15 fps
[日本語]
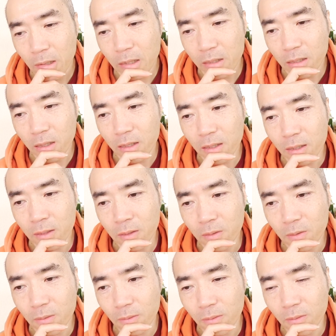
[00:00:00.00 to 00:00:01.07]
値
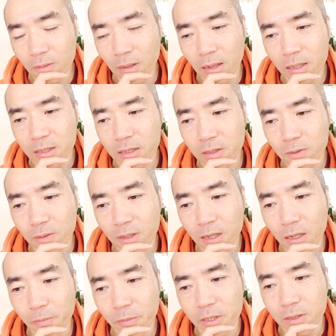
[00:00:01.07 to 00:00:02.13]
段と味を
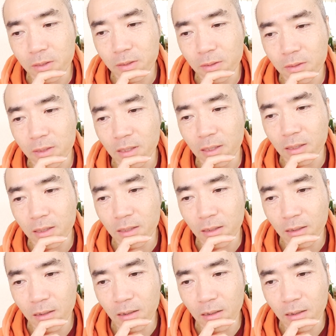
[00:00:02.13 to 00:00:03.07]
加味するんだったら、